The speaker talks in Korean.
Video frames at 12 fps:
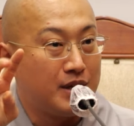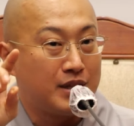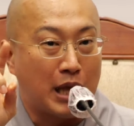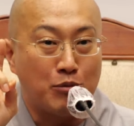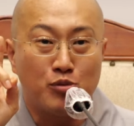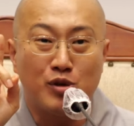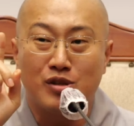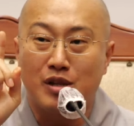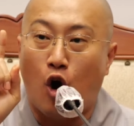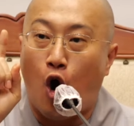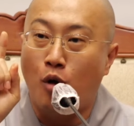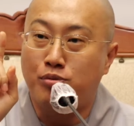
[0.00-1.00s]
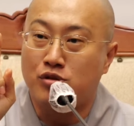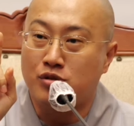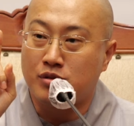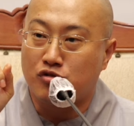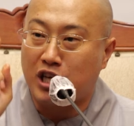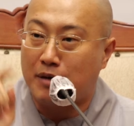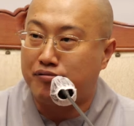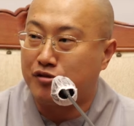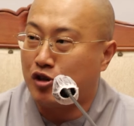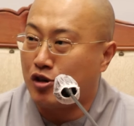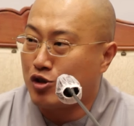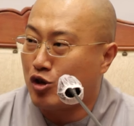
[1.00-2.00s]
대부분 업은 우리가
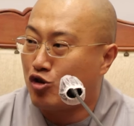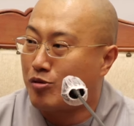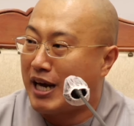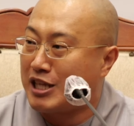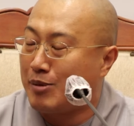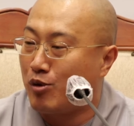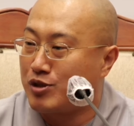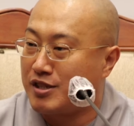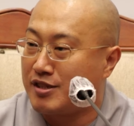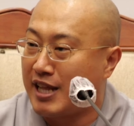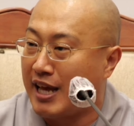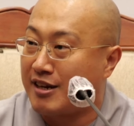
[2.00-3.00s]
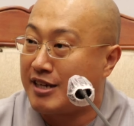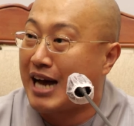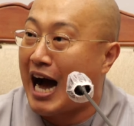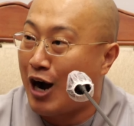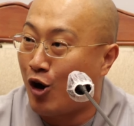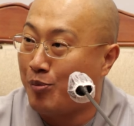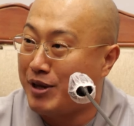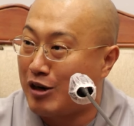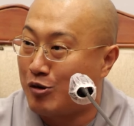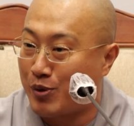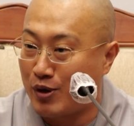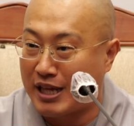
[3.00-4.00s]
부정적으로 많이 보시는데 그래서
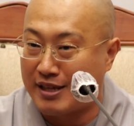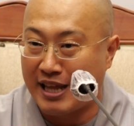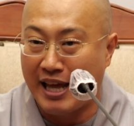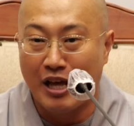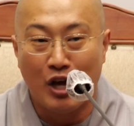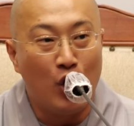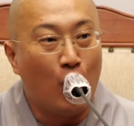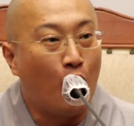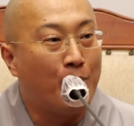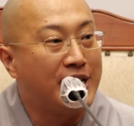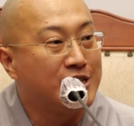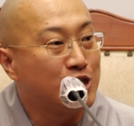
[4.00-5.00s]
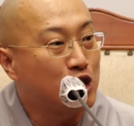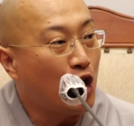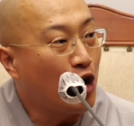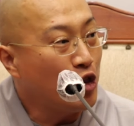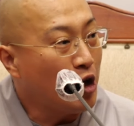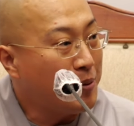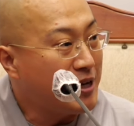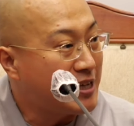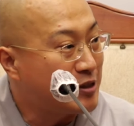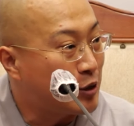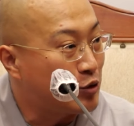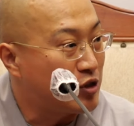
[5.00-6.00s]
악업이라고 표현하는데 업에는
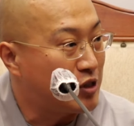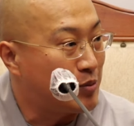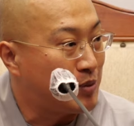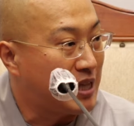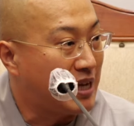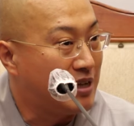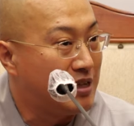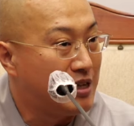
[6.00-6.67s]
선업이라는 것도 있습니다.